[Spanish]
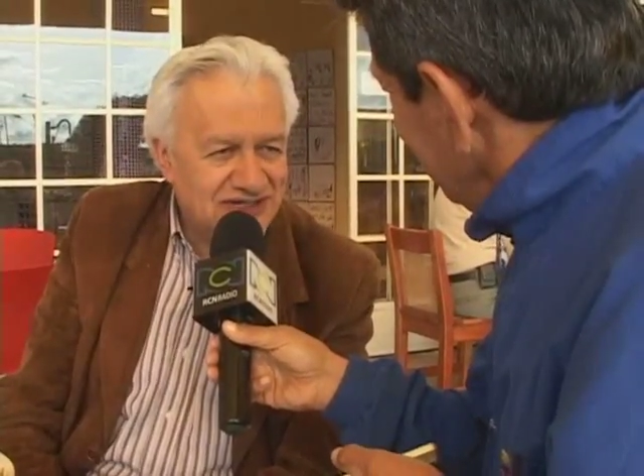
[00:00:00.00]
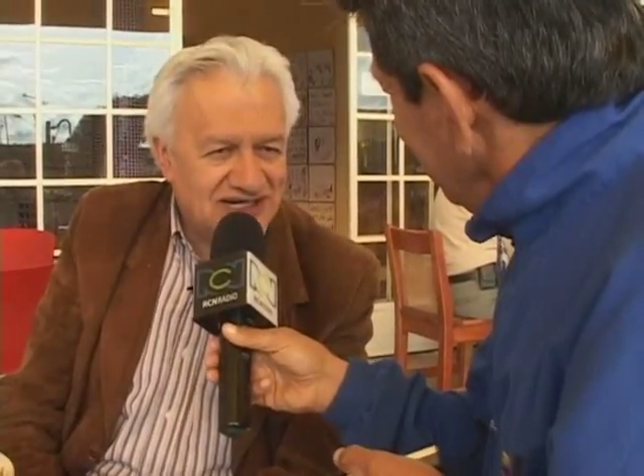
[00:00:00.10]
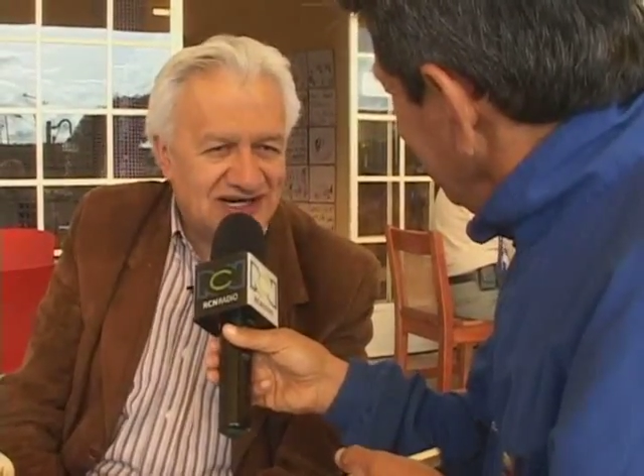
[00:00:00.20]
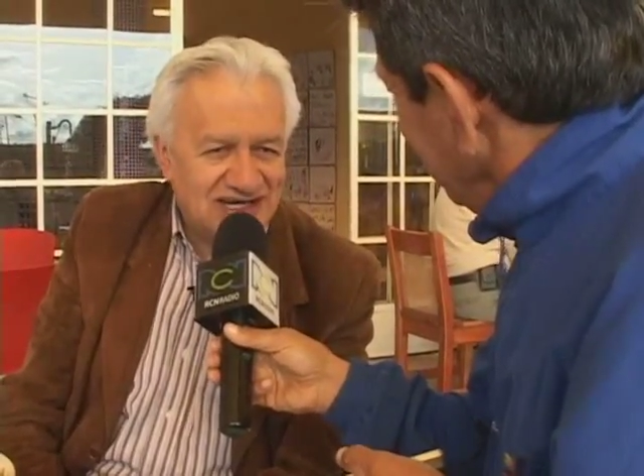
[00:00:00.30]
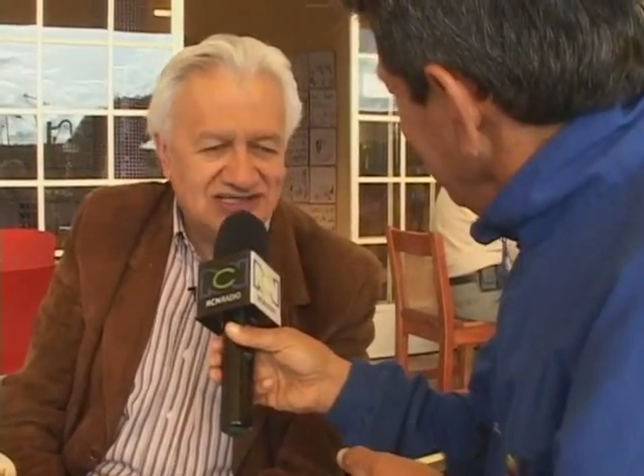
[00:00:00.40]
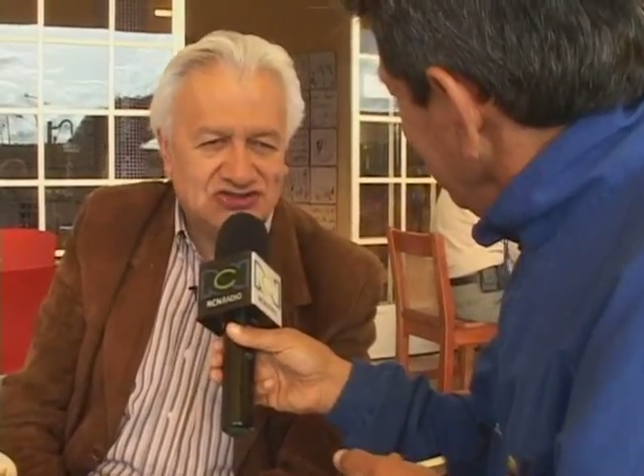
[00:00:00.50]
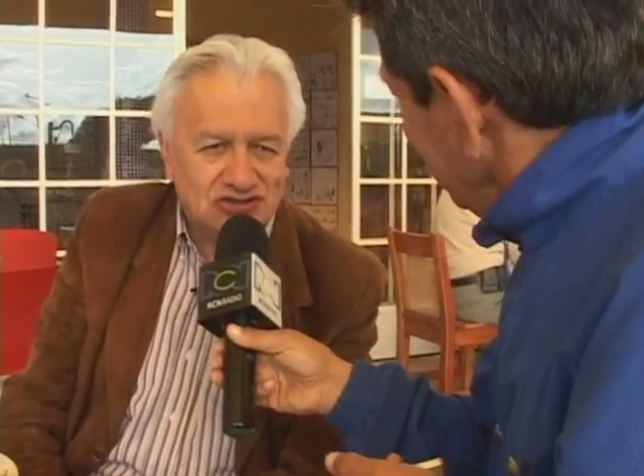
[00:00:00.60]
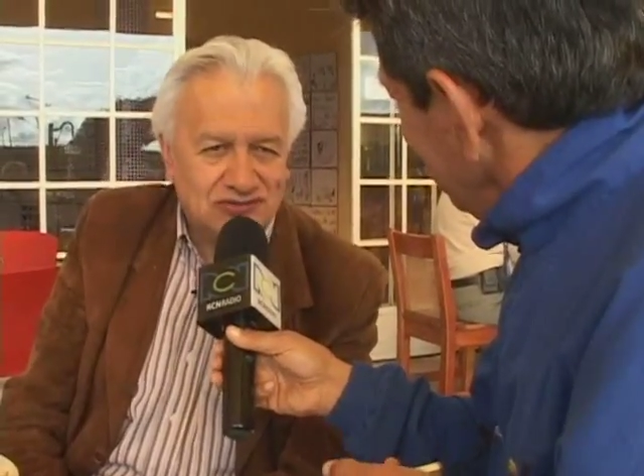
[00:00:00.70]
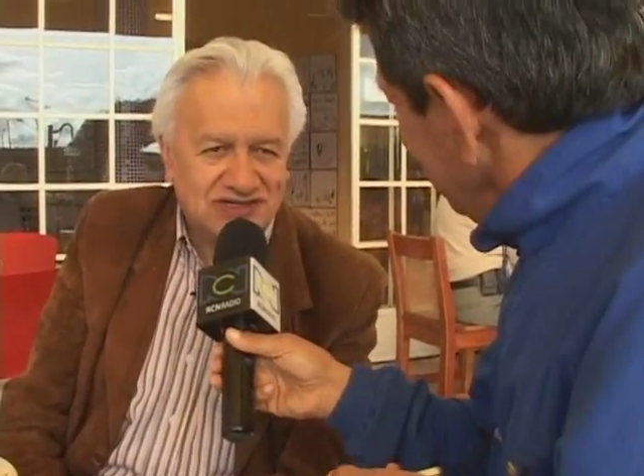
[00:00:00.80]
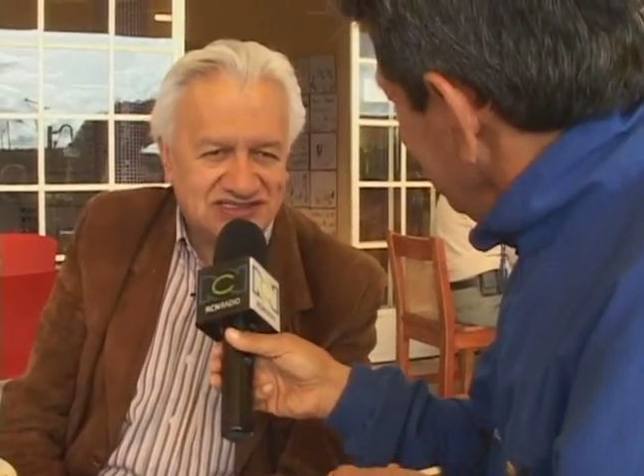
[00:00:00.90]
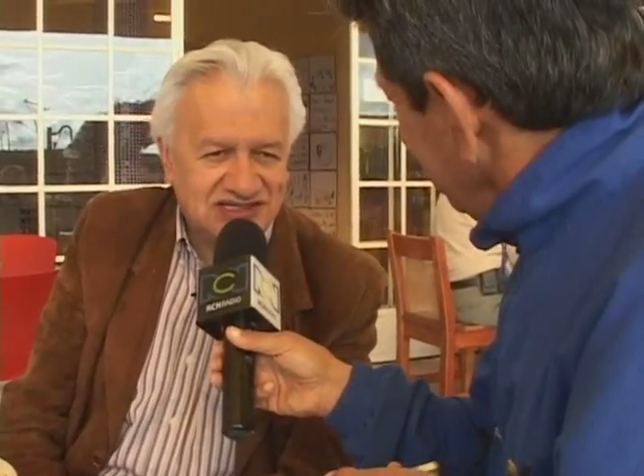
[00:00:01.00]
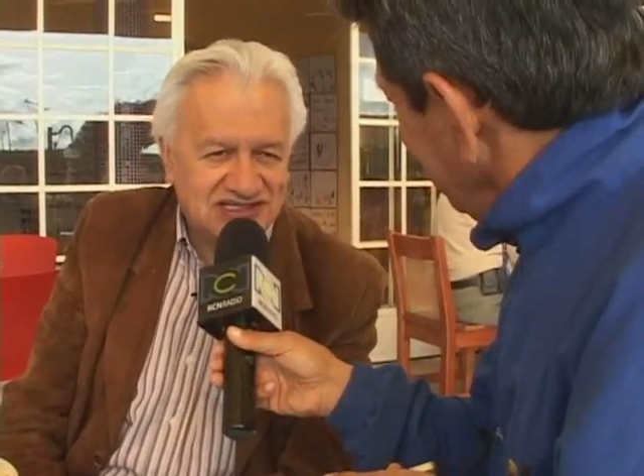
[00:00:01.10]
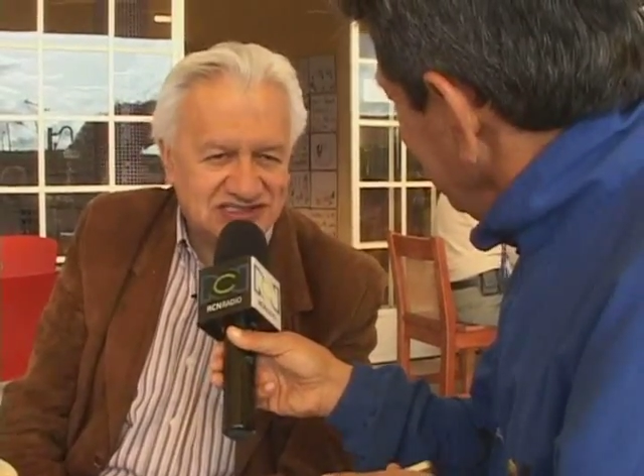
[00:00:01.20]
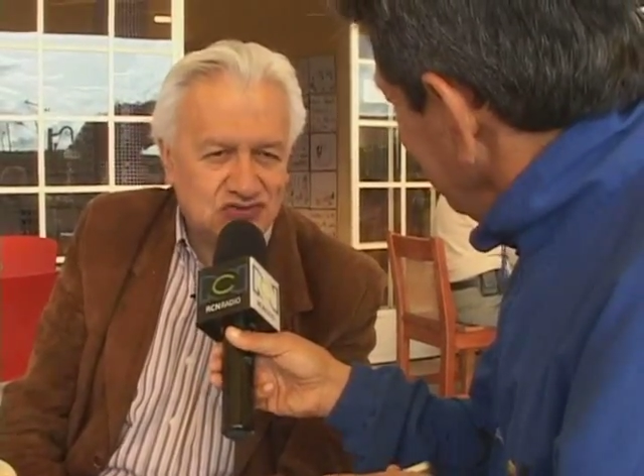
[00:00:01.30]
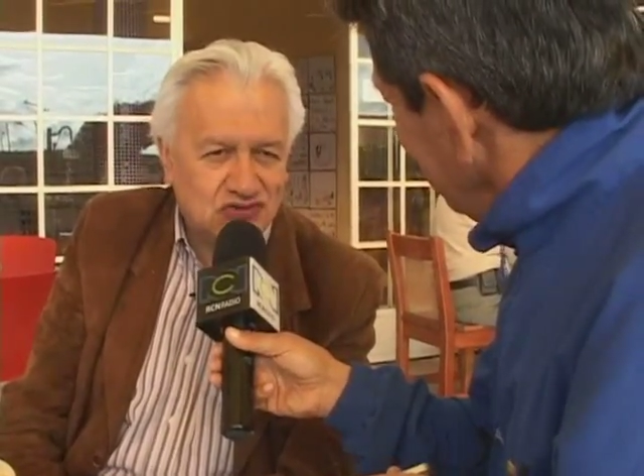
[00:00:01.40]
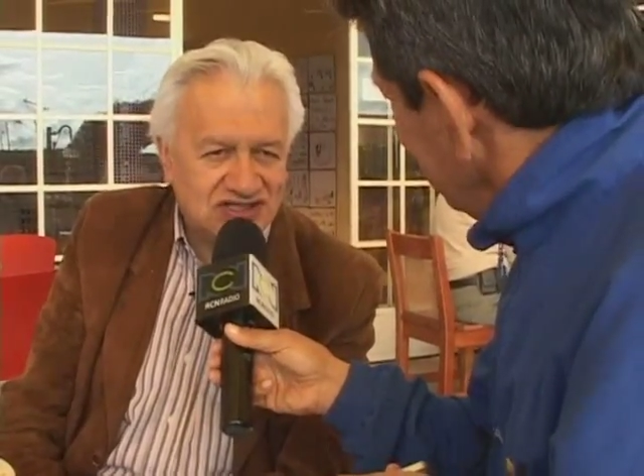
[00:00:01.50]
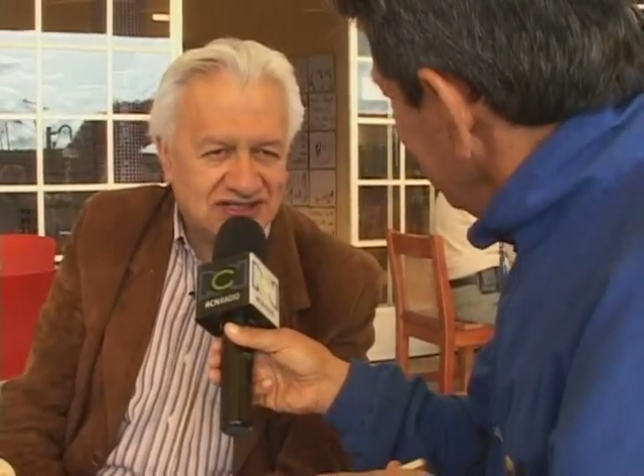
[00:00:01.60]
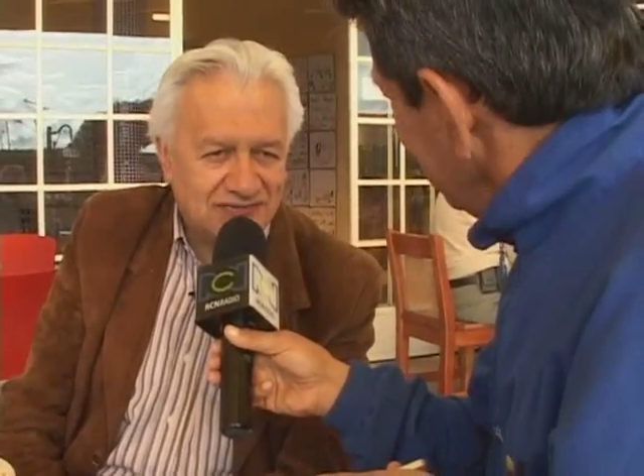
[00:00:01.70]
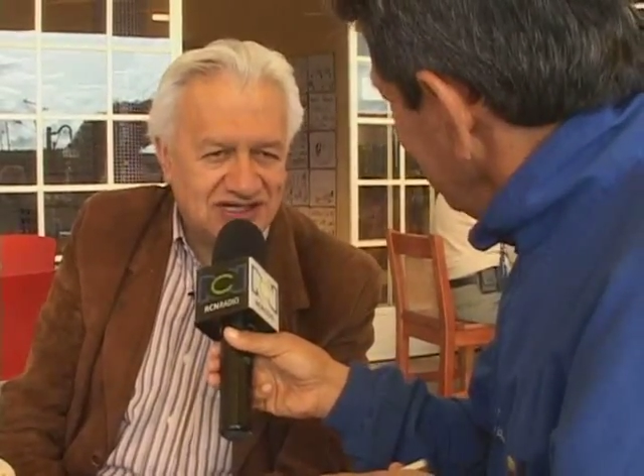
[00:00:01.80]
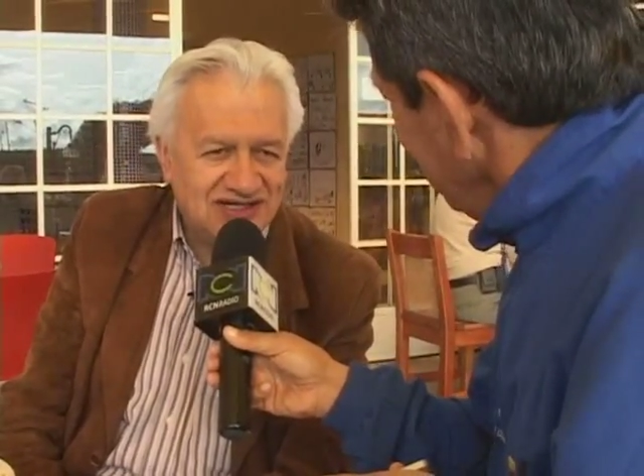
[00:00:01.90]
la ley solo me exige 50
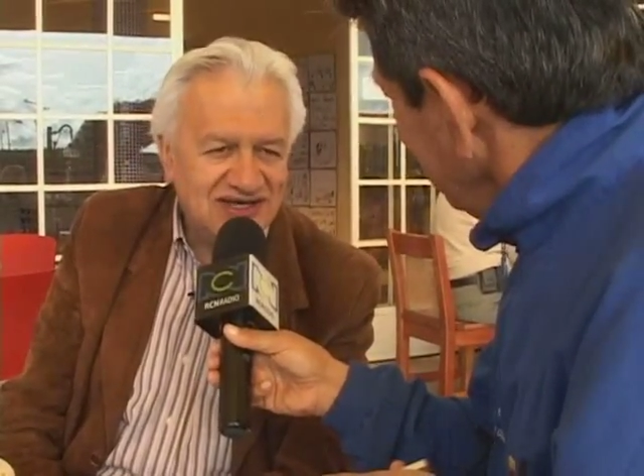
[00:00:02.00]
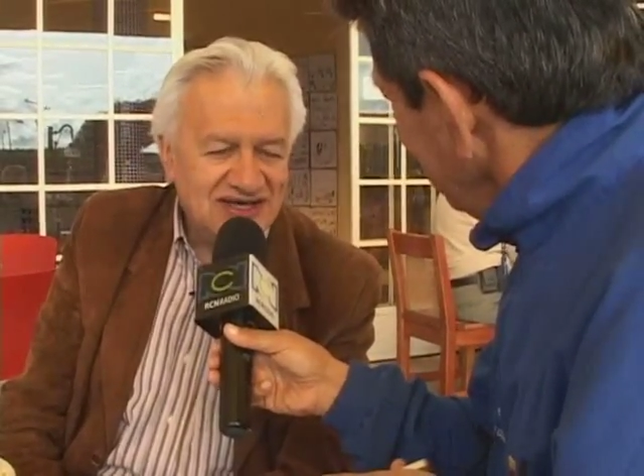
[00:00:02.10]
mil